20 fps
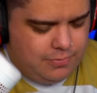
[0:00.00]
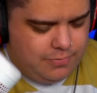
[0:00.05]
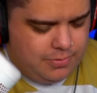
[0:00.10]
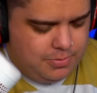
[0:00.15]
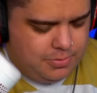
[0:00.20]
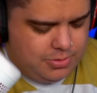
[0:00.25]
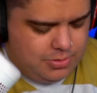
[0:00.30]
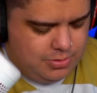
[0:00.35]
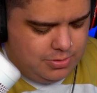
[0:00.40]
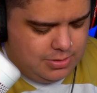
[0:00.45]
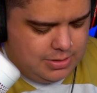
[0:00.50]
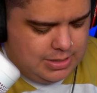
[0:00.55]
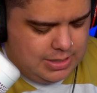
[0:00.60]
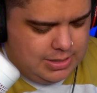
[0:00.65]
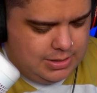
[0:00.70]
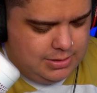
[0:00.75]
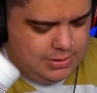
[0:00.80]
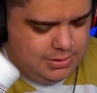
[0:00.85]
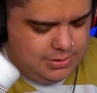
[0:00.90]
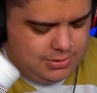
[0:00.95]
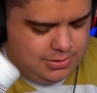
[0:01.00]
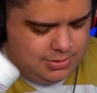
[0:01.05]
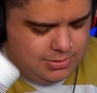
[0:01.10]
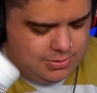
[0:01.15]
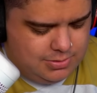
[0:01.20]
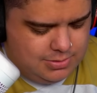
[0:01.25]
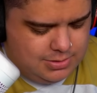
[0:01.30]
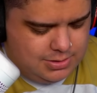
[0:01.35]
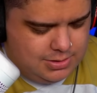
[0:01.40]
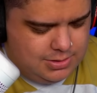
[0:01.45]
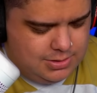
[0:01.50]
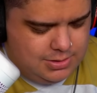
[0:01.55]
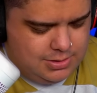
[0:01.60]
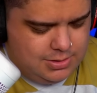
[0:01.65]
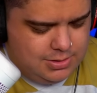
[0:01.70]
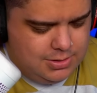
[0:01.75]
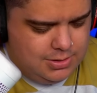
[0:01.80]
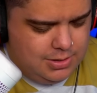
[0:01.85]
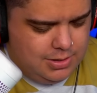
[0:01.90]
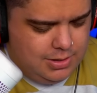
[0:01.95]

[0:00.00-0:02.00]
Vamos colocar isso aqui.